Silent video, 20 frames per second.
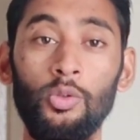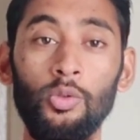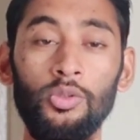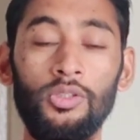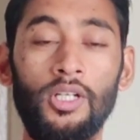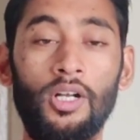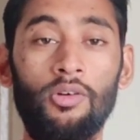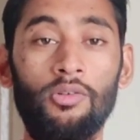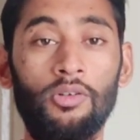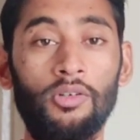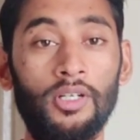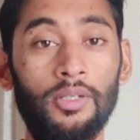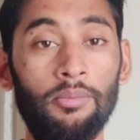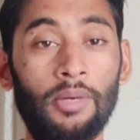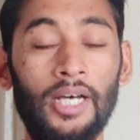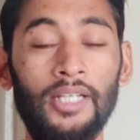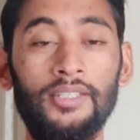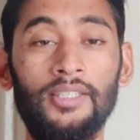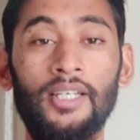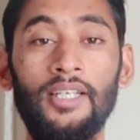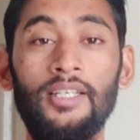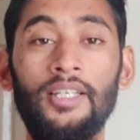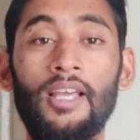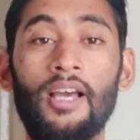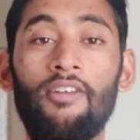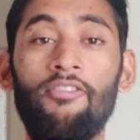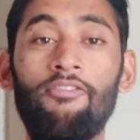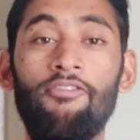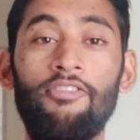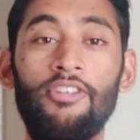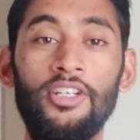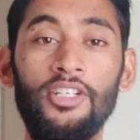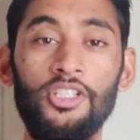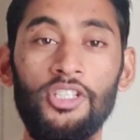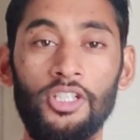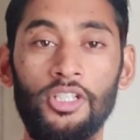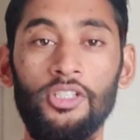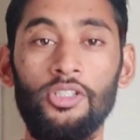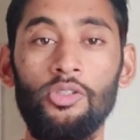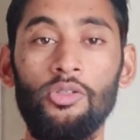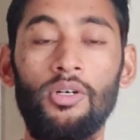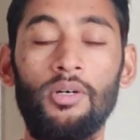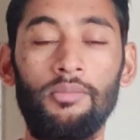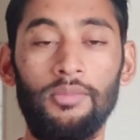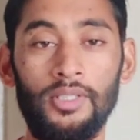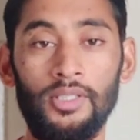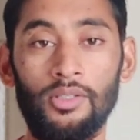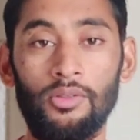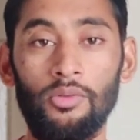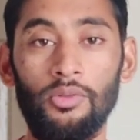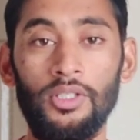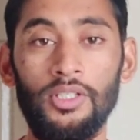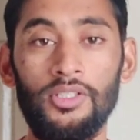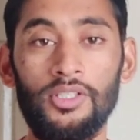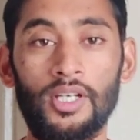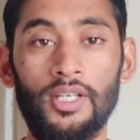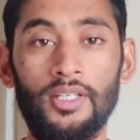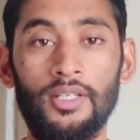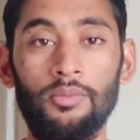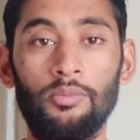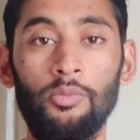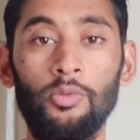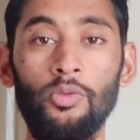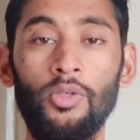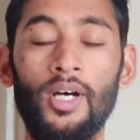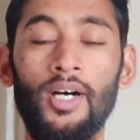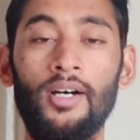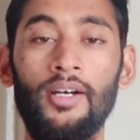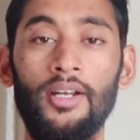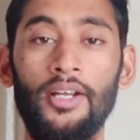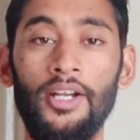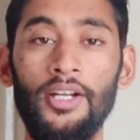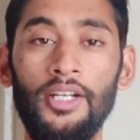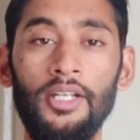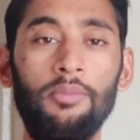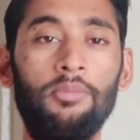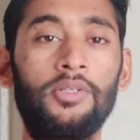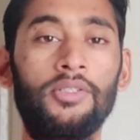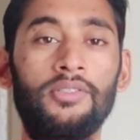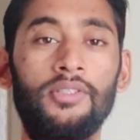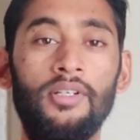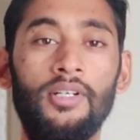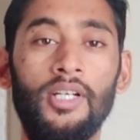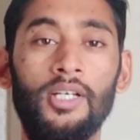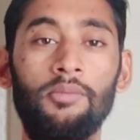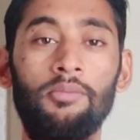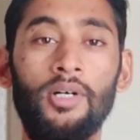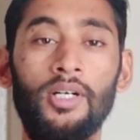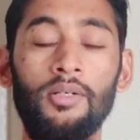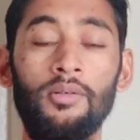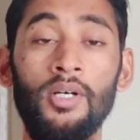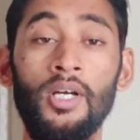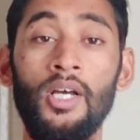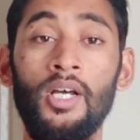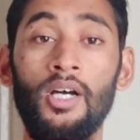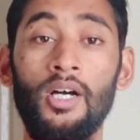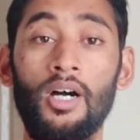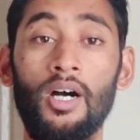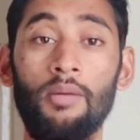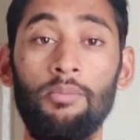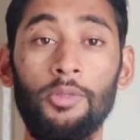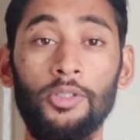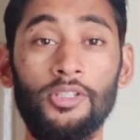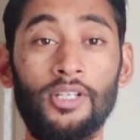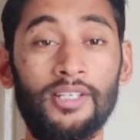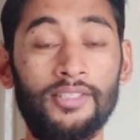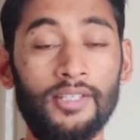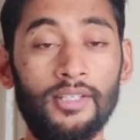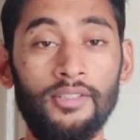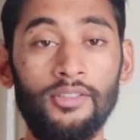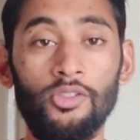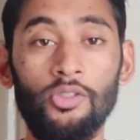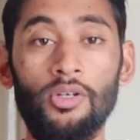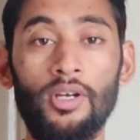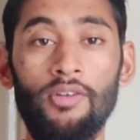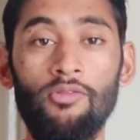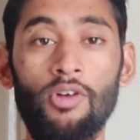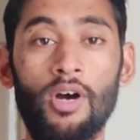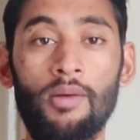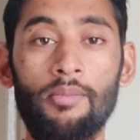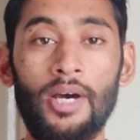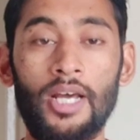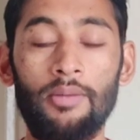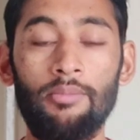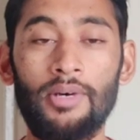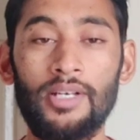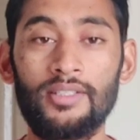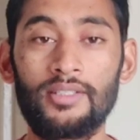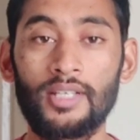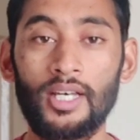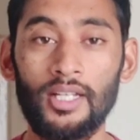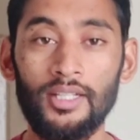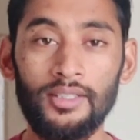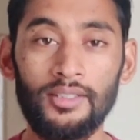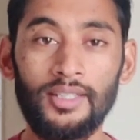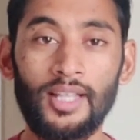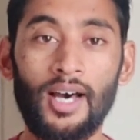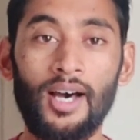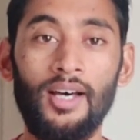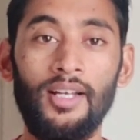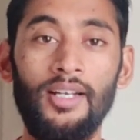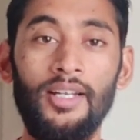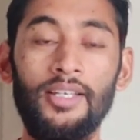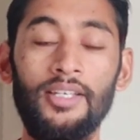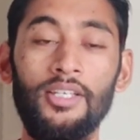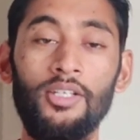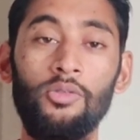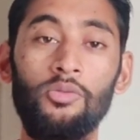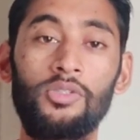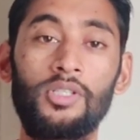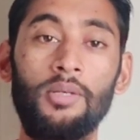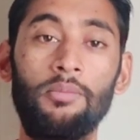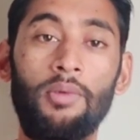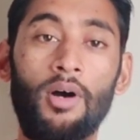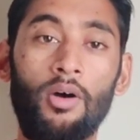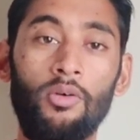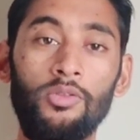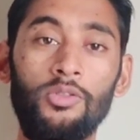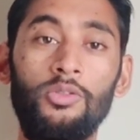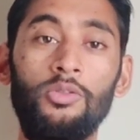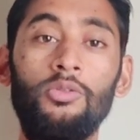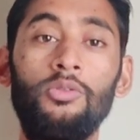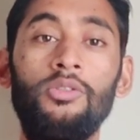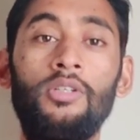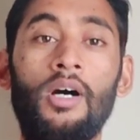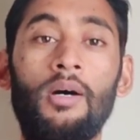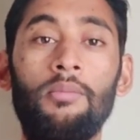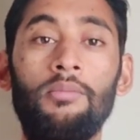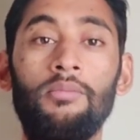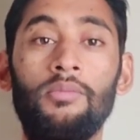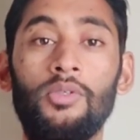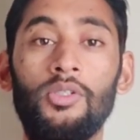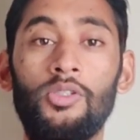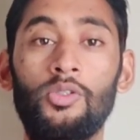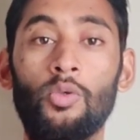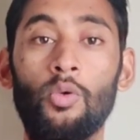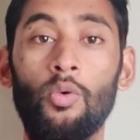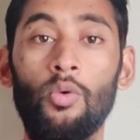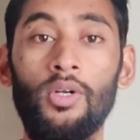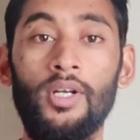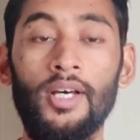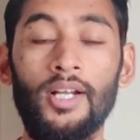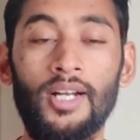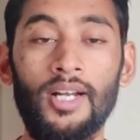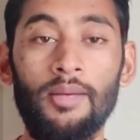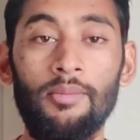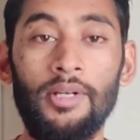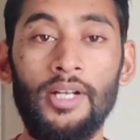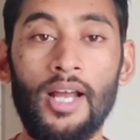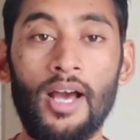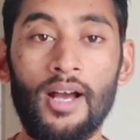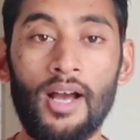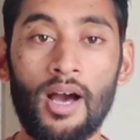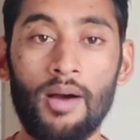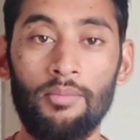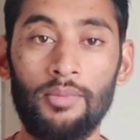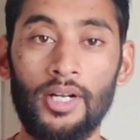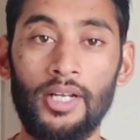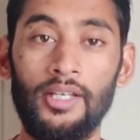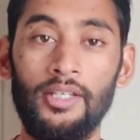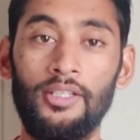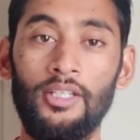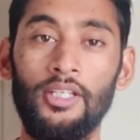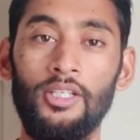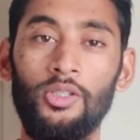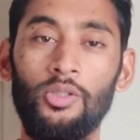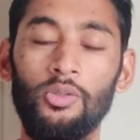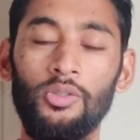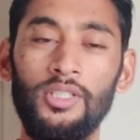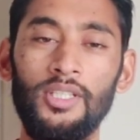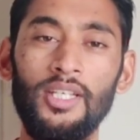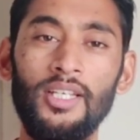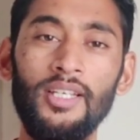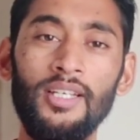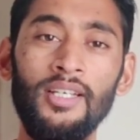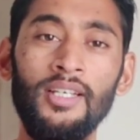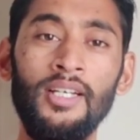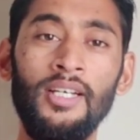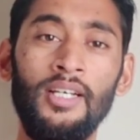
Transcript: दूसरा उन्होंने बात कही कि हम फिनिशिंग जो हमें होनी चाहिए पूरा 80 परसेंट लगभग पोजेशन जो है वो हमारे पास कल था लेकिन उसके बावजूद हम स्कोर करने में नाकाम रहे थे तो ये